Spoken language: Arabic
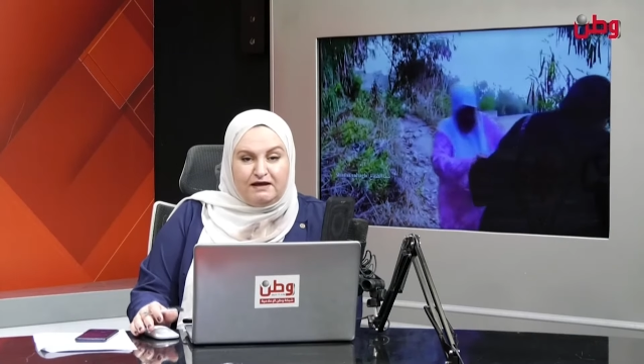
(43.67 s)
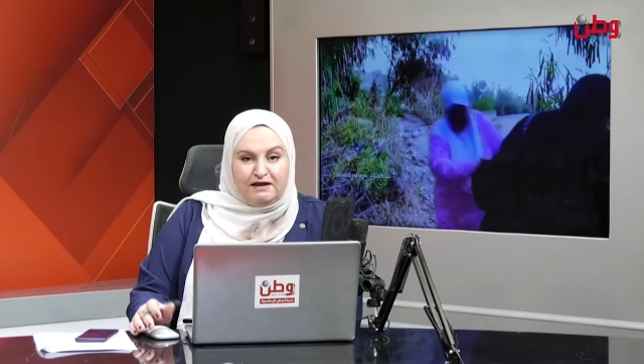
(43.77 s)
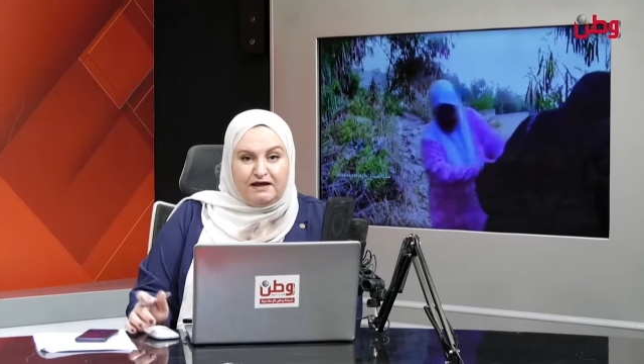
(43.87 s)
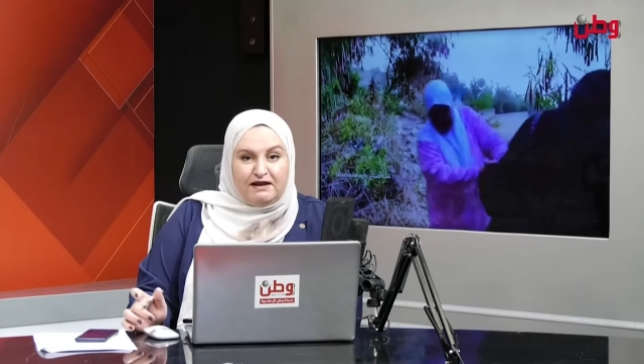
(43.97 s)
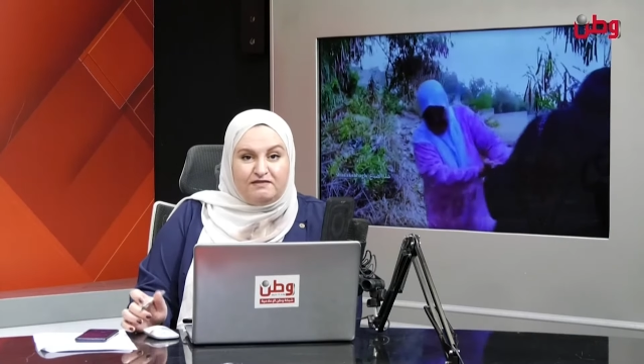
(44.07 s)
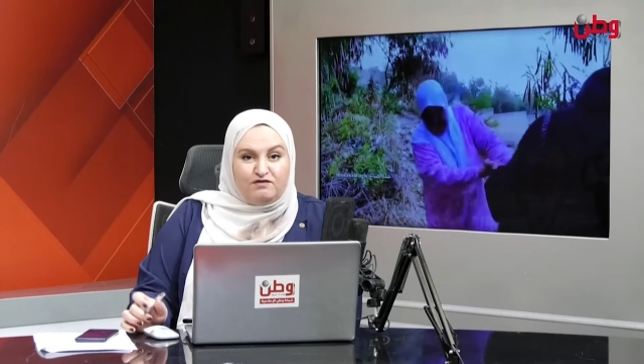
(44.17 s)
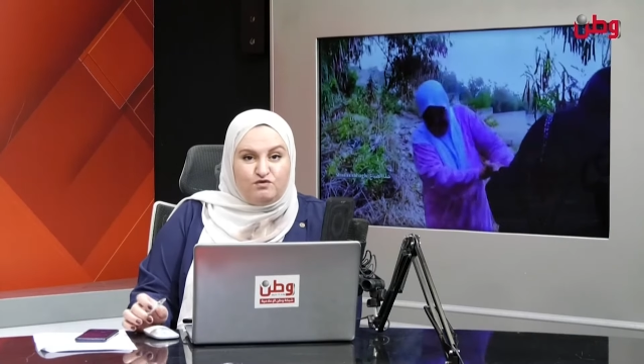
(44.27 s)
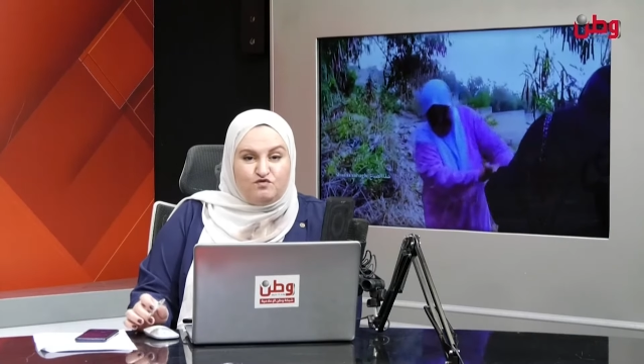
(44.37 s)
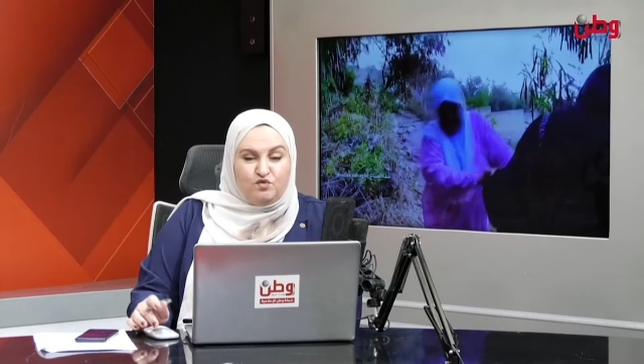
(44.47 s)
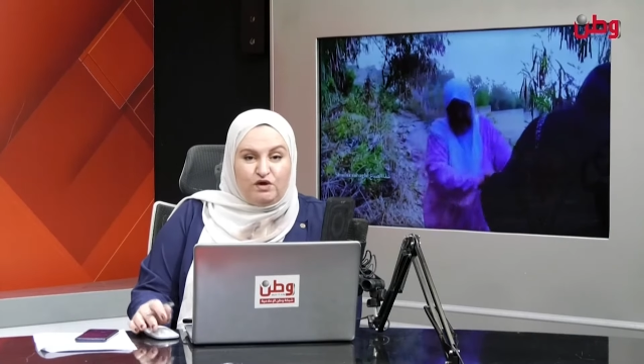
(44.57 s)
عن حالات
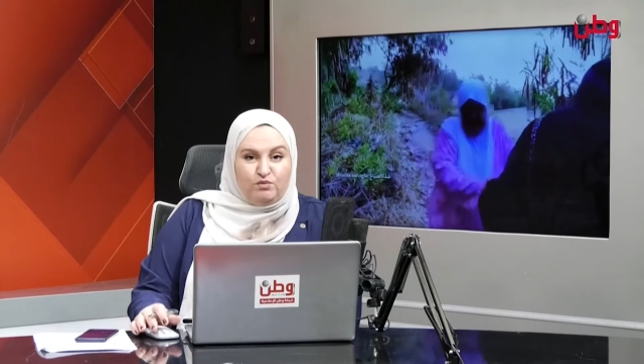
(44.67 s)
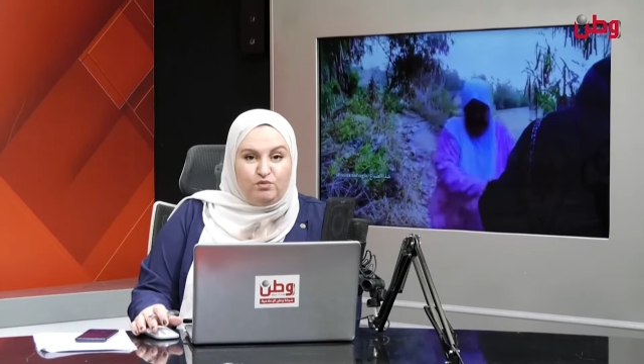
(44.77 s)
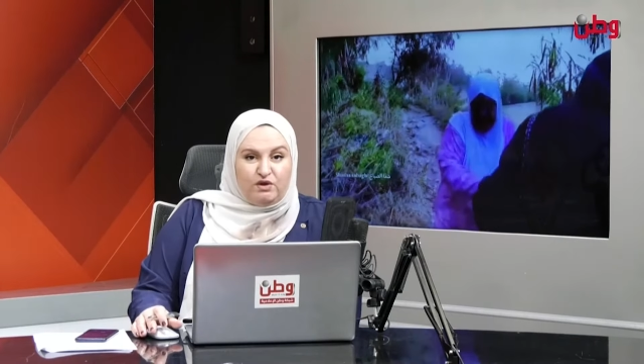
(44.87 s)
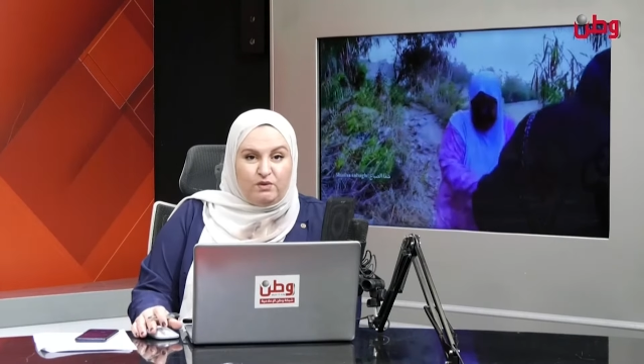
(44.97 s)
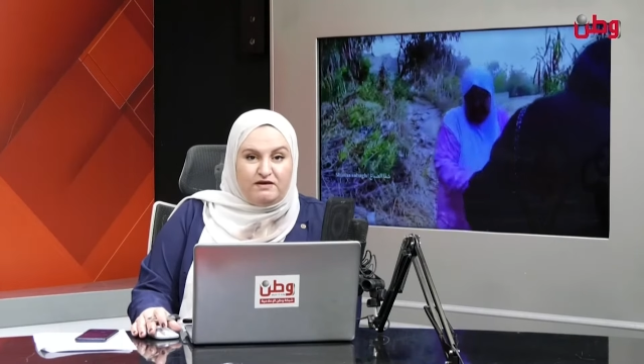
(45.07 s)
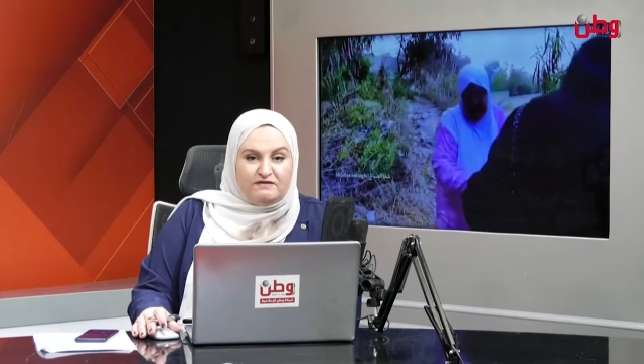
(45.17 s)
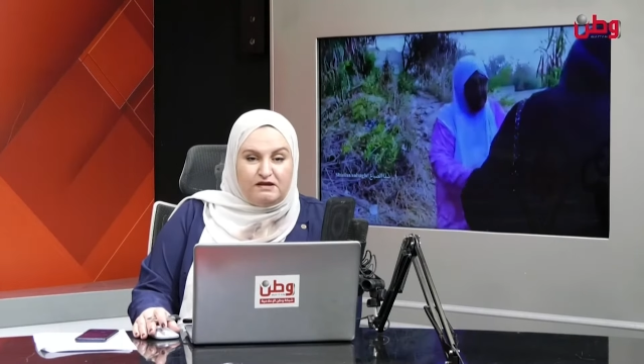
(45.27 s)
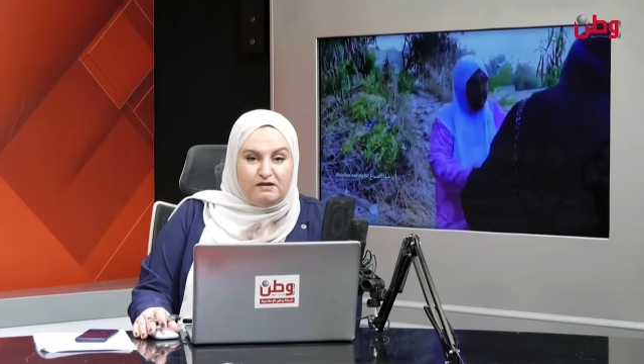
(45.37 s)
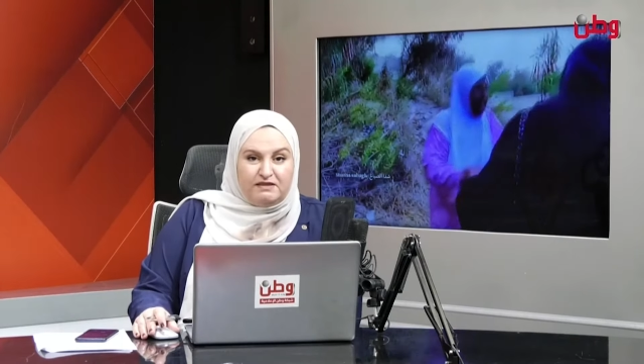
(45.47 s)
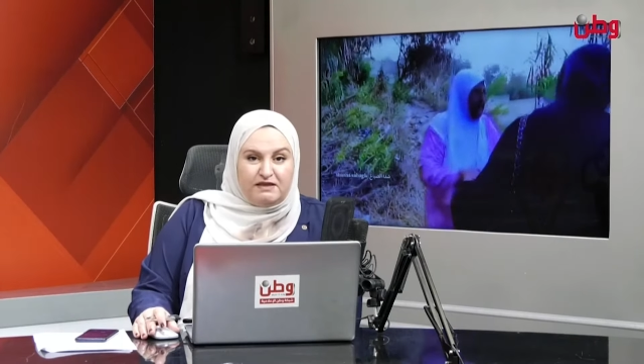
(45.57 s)
النزوح
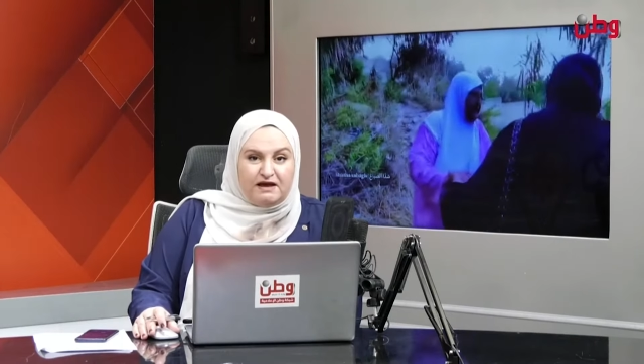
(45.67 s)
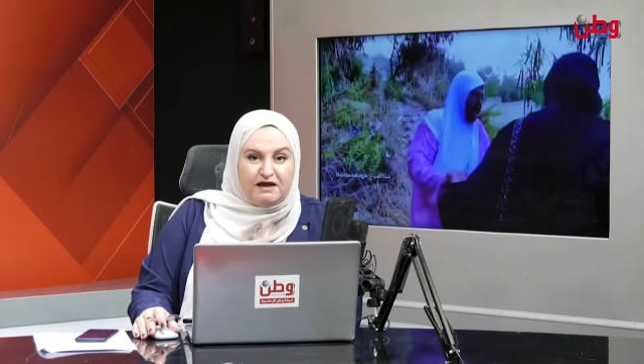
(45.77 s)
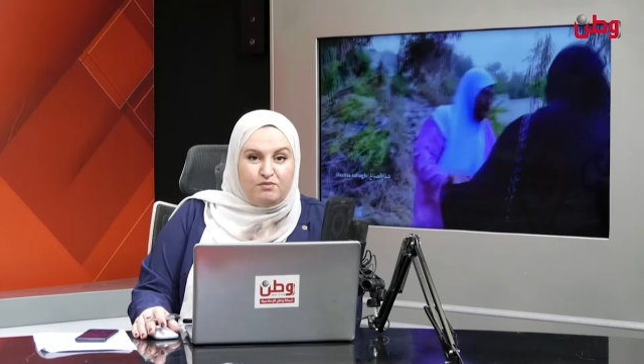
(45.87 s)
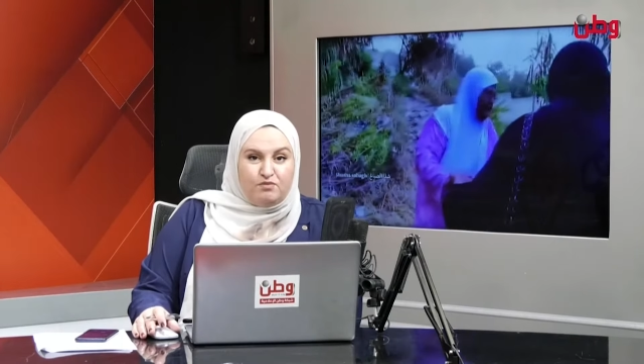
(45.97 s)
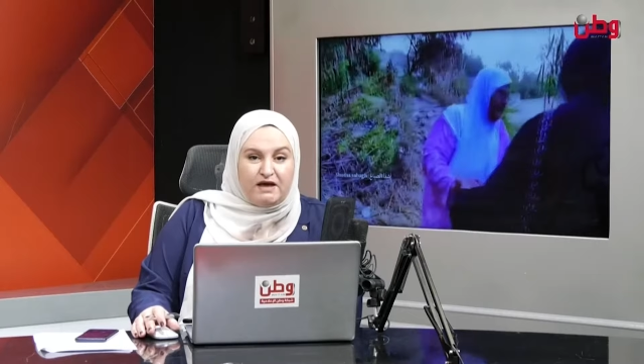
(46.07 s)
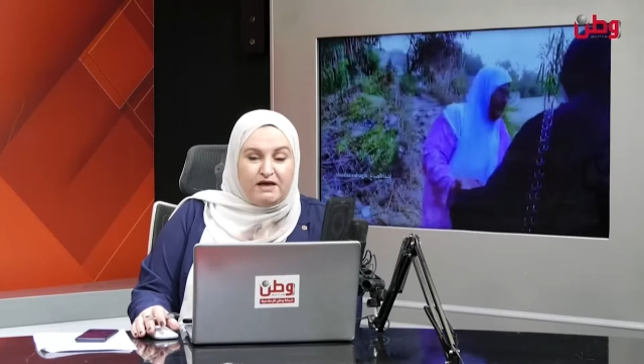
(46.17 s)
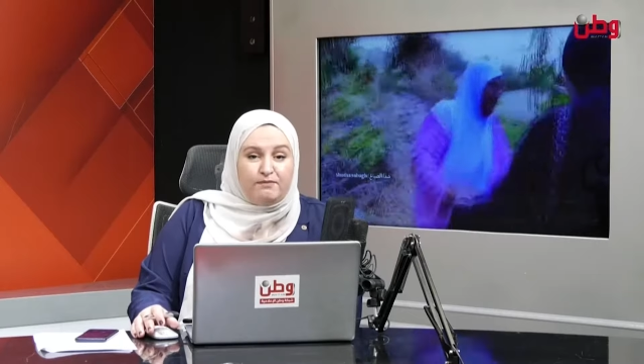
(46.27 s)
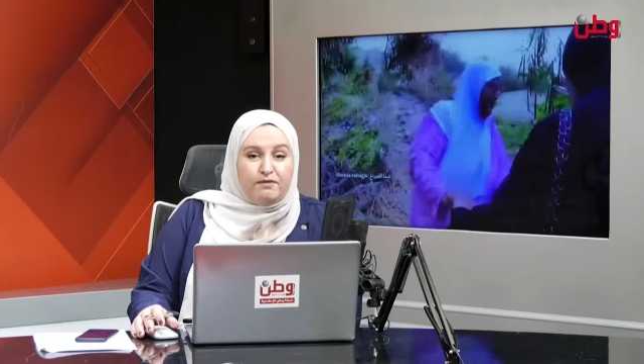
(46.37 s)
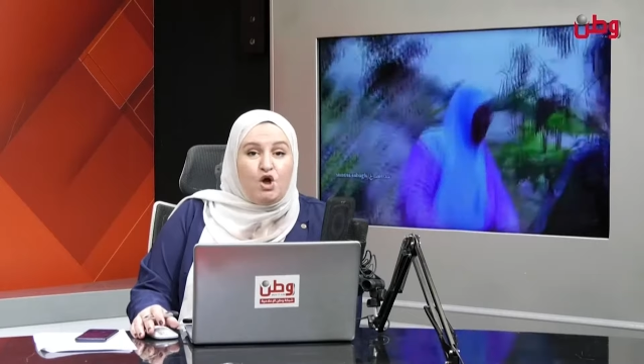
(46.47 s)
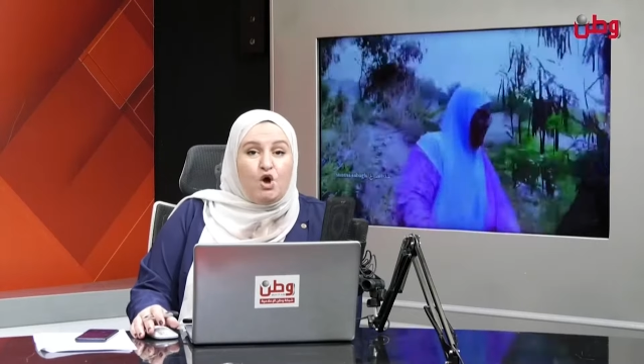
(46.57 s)
المتواصلة من داخل
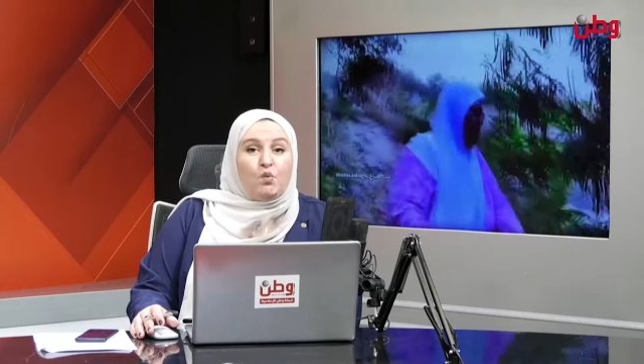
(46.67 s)
المخيم